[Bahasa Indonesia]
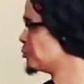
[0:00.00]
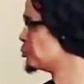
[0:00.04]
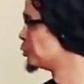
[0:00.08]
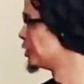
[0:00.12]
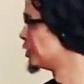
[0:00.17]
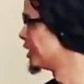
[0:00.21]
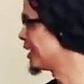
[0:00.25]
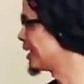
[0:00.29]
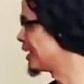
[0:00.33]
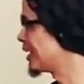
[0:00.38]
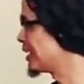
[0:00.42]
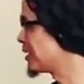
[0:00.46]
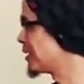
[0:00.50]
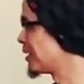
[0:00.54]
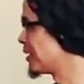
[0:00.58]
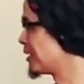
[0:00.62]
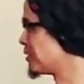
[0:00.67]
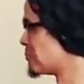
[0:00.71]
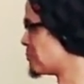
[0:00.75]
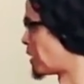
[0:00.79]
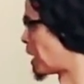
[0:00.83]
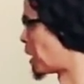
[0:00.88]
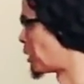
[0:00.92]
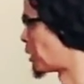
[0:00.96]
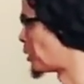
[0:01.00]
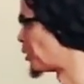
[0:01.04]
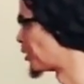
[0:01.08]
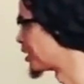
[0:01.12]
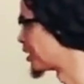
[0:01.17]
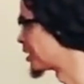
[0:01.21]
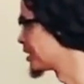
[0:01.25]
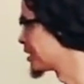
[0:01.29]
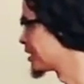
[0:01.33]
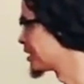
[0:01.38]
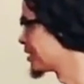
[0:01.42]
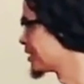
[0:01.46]
uje
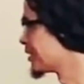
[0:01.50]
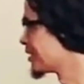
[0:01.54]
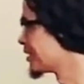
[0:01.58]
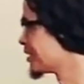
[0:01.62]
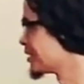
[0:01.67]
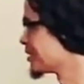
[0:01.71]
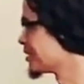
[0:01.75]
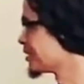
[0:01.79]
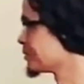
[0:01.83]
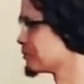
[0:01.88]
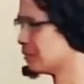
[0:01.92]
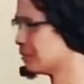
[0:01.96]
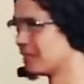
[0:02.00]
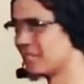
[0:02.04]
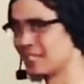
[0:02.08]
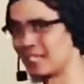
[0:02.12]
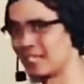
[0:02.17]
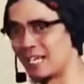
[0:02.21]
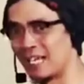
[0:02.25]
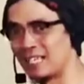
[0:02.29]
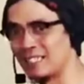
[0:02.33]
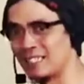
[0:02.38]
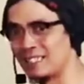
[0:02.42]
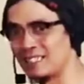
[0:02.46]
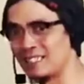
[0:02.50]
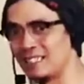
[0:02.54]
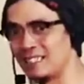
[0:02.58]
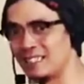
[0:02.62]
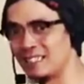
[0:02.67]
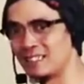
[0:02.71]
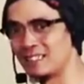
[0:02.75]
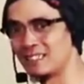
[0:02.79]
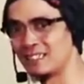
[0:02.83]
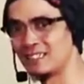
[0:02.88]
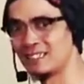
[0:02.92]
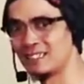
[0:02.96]
maut balik
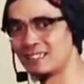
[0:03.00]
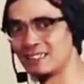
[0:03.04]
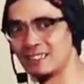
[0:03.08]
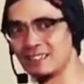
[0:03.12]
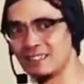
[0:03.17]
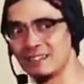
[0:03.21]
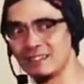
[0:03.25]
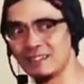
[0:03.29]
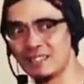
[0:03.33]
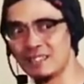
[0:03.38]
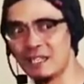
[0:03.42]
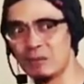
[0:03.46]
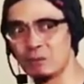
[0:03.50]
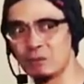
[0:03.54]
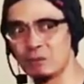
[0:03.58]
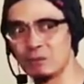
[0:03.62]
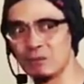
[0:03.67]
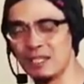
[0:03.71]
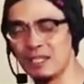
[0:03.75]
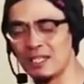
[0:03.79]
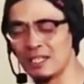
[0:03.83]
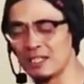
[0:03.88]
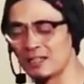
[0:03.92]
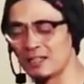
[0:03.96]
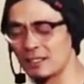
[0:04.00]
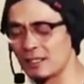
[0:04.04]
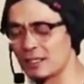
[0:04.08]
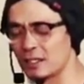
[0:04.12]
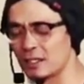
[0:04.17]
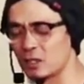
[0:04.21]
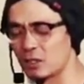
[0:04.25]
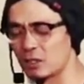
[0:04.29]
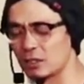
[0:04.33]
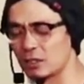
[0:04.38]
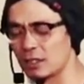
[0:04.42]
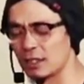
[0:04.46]
ngaji entah mun balik ngaji
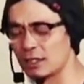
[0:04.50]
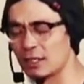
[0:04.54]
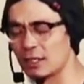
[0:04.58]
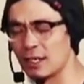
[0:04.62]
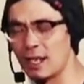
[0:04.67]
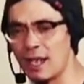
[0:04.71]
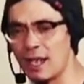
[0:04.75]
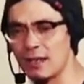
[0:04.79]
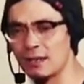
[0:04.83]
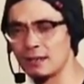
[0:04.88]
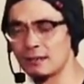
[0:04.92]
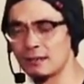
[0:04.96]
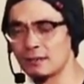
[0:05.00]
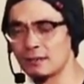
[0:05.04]
teh sok deg-degan